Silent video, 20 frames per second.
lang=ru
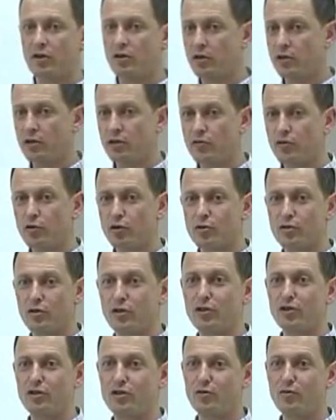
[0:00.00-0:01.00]

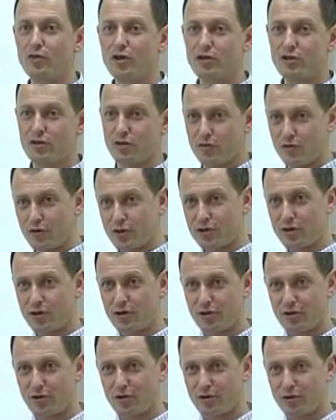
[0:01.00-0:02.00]
90-10 ближе. Ваша?
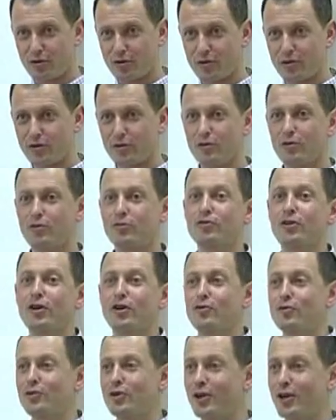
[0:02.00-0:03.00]
Ну, вот
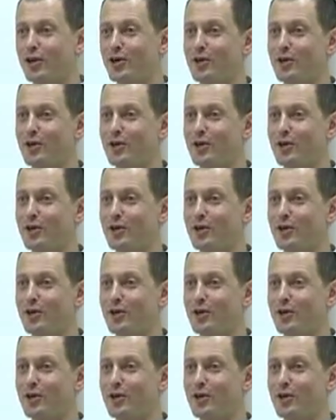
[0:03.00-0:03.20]
так вот коллега